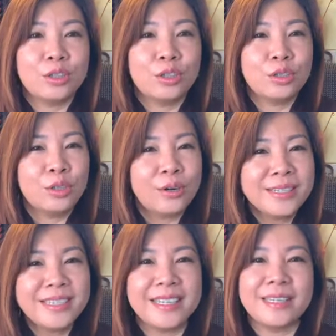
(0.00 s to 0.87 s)

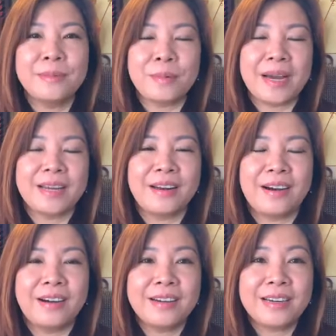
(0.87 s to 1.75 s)
nói chuyện với một ai
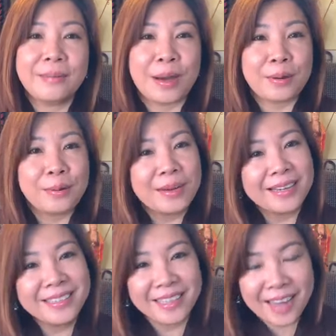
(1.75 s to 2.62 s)
đó các bạn cố
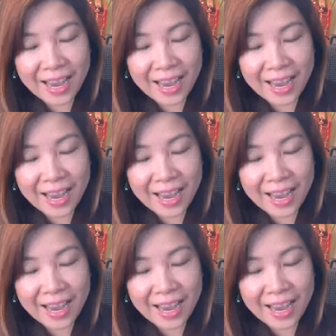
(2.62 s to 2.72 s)
gắng nhìn